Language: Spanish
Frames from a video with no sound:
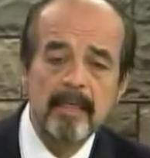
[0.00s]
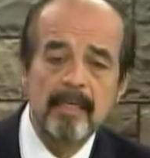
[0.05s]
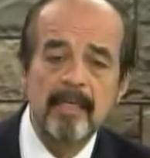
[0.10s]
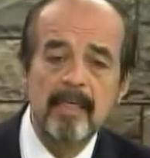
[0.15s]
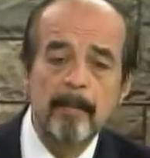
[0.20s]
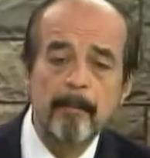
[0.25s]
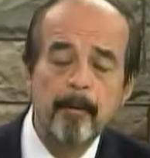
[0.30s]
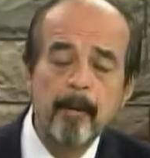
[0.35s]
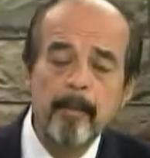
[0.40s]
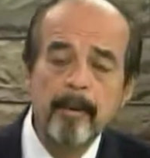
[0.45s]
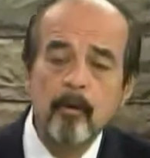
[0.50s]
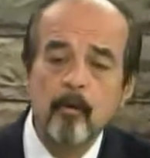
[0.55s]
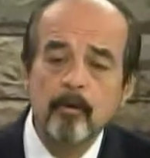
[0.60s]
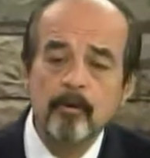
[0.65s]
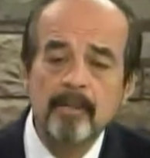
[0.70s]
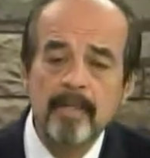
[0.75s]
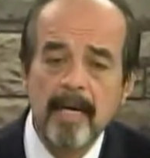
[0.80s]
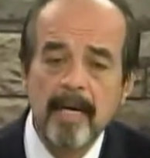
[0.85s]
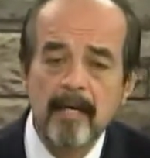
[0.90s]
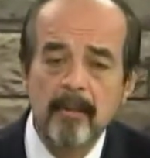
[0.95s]
Y la prueba en
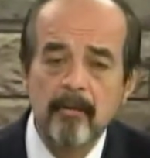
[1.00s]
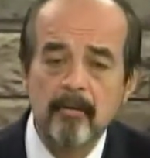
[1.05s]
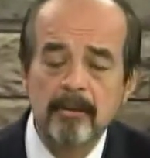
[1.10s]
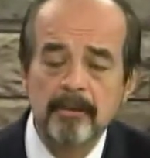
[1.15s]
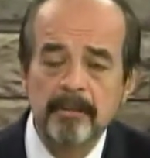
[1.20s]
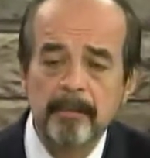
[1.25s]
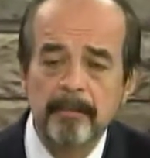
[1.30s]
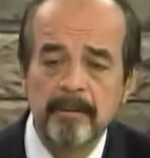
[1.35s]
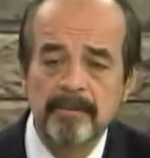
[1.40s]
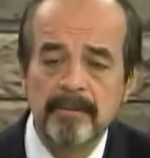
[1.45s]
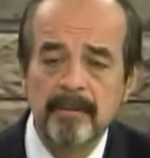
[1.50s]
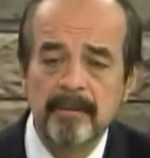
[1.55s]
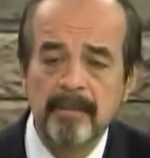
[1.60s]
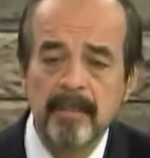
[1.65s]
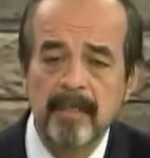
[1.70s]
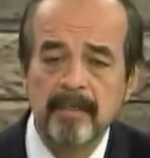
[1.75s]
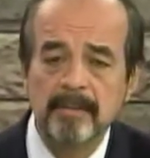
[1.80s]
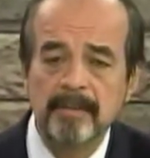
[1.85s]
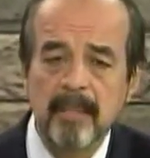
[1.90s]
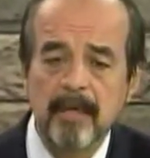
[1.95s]
contrario que se
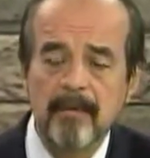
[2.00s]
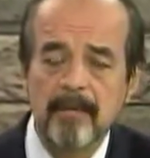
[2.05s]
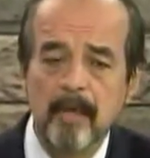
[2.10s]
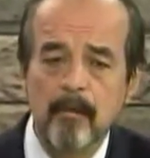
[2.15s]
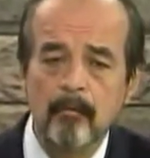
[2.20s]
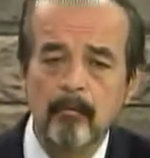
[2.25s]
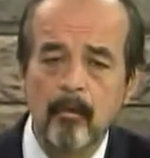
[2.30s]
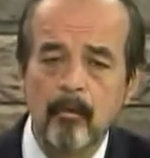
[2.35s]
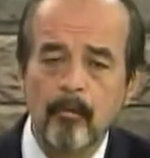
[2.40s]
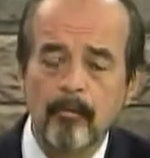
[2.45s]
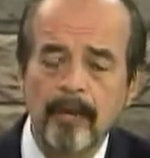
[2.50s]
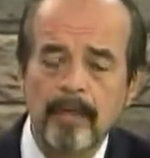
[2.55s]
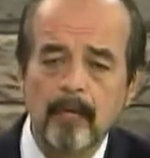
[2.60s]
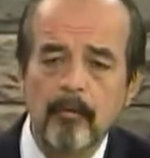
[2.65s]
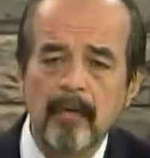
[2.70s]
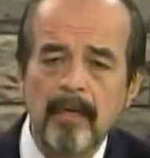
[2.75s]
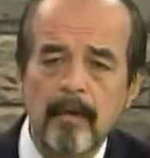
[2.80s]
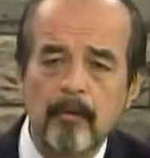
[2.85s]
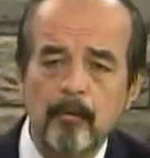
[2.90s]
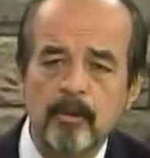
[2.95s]
presenta es que había un
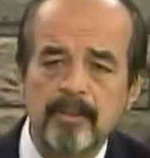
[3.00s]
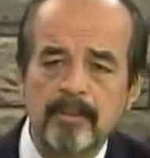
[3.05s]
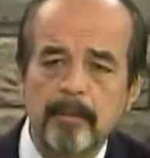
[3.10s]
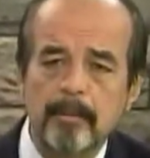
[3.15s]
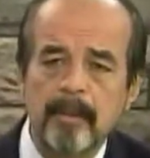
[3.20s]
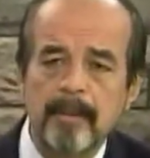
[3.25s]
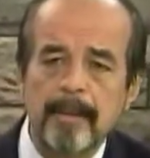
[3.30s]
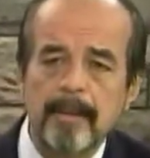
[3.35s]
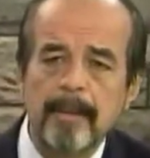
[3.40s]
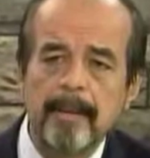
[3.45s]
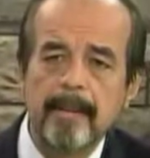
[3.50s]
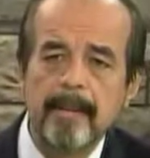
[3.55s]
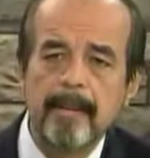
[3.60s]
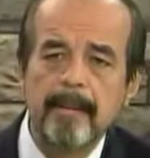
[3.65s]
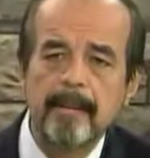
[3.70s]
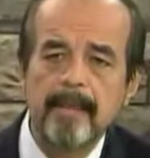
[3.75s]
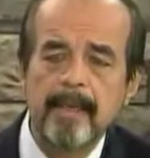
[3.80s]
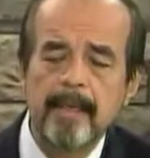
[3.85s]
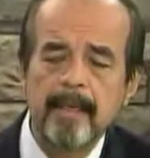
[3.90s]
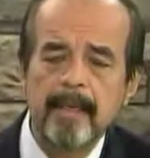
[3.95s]
documento de la municipalidad
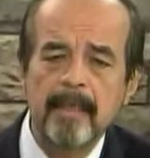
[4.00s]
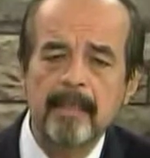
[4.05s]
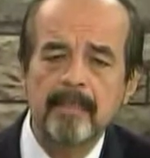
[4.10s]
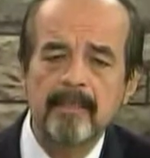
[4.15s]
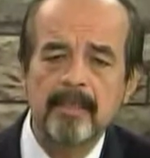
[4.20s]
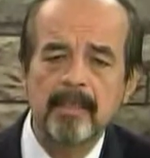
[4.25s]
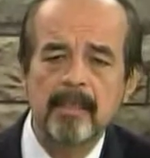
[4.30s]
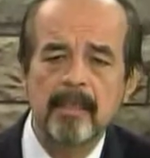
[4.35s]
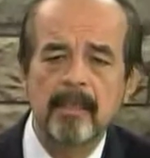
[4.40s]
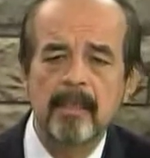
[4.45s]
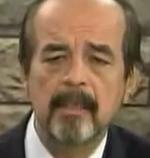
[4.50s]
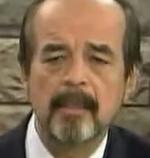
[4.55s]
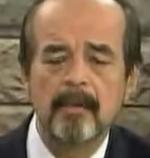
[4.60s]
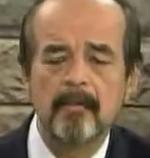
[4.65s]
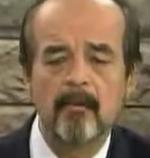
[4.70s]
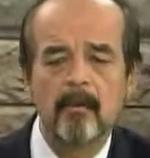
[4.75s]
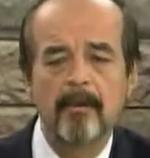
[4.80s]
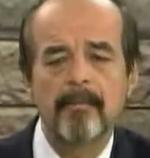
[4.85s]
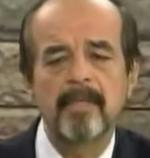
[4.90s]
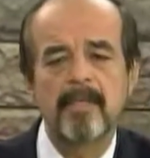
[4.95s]
de Llana Cancha
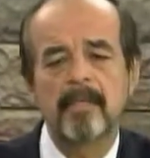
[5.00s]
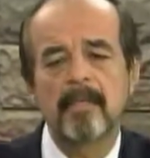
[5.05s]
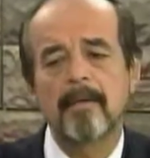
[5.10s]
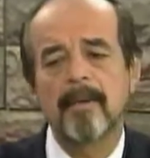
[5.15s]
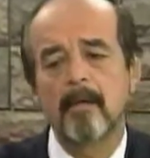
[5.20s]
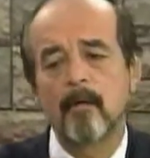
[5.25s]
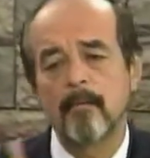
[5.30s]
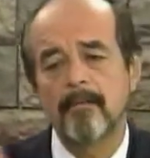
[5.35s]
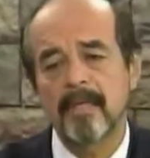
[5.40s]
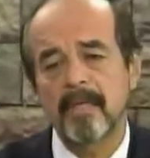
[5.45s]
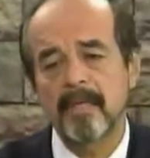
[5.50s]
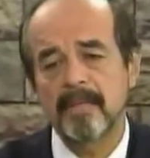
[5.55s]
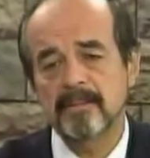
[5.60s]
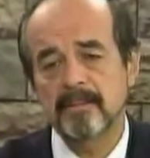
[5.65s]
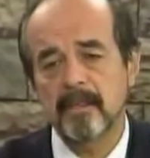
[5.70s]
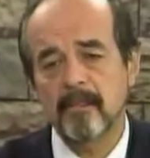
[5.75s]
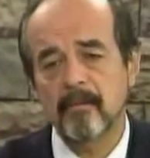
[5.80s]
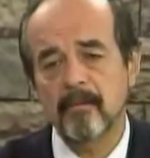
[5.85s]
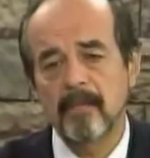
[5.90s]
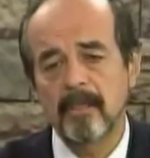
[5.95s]
que todavía estaba a nombre de la
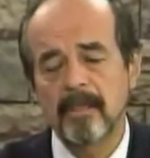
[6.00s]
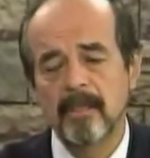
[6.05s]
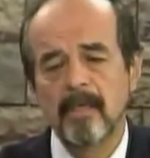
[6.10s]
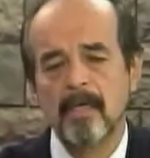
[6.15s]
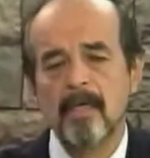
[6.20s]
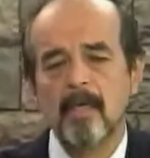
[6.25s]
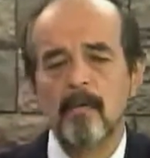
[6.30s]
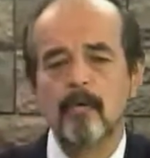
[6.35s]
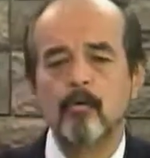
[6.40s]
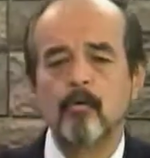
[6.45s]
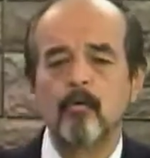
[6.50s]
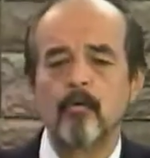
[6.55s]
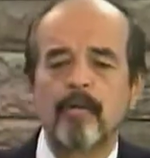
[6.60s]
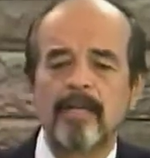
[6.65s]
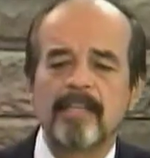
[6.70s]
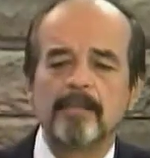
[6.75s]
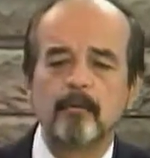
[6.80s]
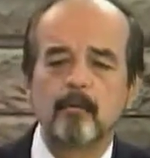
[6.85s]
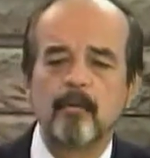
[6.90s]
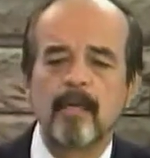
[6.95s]
señora y uno
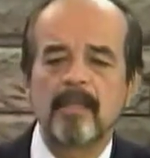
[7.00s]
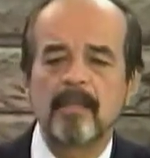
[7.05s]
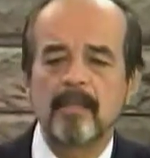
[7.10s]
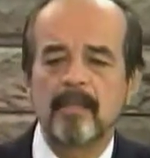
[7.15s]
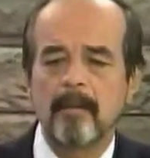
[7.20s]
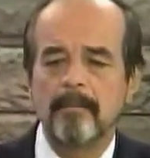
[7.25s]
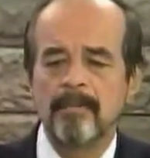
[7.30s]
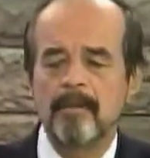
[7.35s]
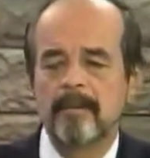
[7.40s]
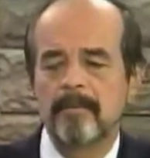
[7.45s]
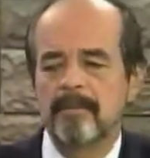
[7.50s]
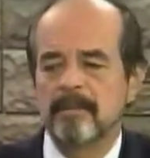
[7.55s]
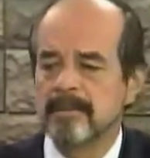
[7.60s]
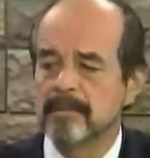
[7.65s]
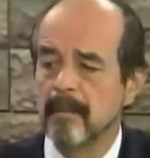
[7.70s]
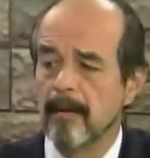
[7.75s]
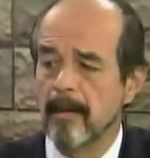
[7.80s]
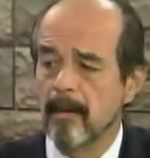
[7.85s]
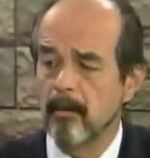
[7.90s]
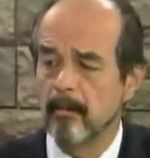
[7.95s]
de la SUNAT que también
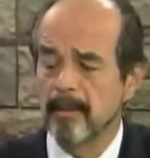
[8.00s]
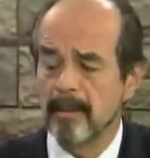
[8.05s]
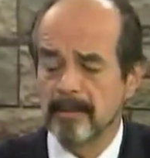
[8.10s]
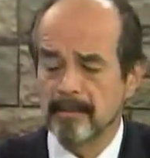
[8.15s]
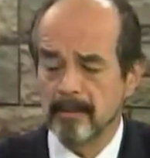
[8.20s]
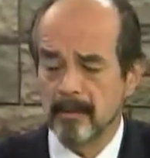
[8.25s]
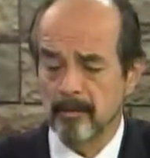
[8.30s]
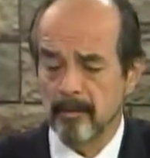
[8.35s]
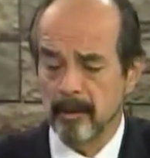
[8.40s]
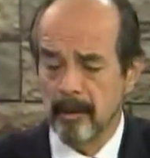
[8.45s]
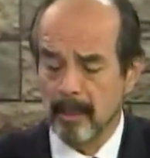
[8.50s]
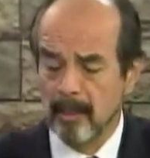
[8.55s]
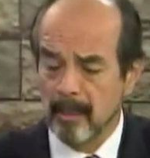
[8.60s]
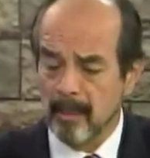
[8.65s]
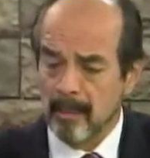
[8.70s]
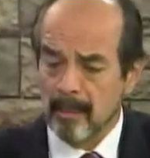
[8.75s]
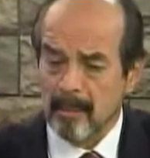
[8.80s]
estaba a nombre de la señora.